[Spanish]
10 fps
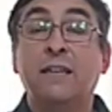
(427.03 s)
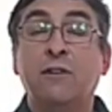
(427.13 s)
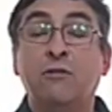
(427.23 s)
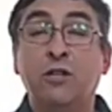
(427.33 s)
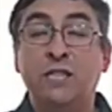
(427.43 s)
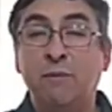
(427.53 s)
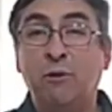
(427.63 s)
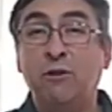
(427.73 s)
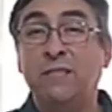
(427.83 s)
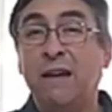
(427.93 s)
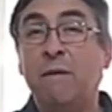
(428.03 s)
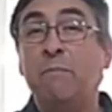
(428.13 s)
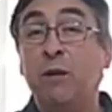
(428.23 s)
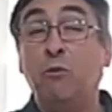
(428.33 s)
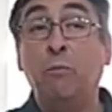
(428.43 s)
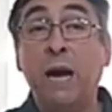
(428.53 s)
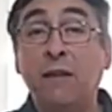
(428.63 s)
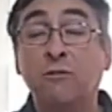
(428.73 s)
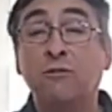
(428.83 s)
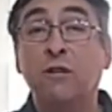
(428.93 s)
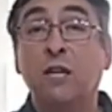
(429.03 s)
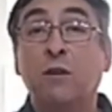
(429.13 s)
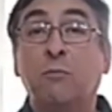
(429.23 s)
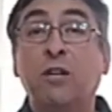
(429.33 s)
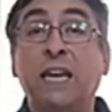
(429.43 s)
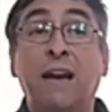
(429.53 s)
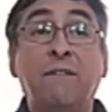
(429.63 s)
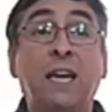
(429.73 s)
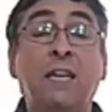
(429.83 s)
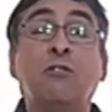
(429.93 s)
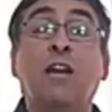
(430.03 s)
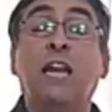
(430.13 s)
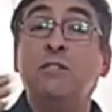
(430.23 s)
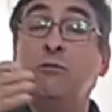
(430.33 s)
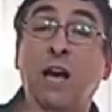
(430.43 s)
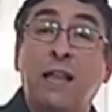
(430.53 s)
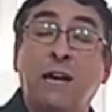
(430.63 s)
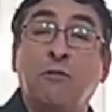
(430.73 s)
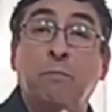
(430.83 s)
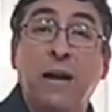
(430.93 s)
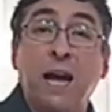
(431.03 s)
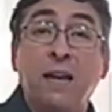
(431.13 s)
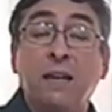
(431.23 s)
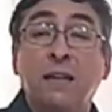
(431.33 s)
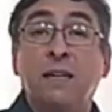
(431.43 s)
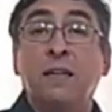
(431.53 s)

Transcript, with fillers: Los discípulos estaban preocupados porque habían ido a la ciudad a comprar,